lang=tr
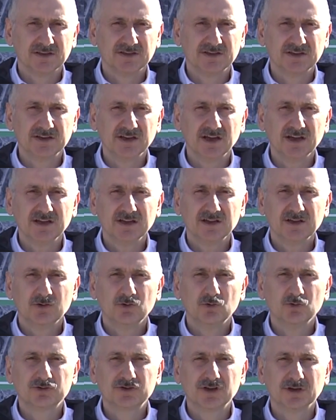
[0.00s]
yine
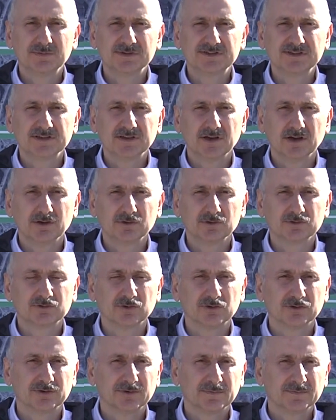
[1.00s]
ülkemizin en
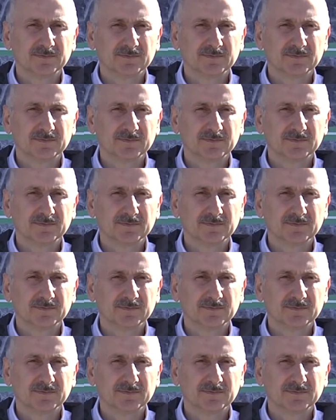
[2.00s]
uzun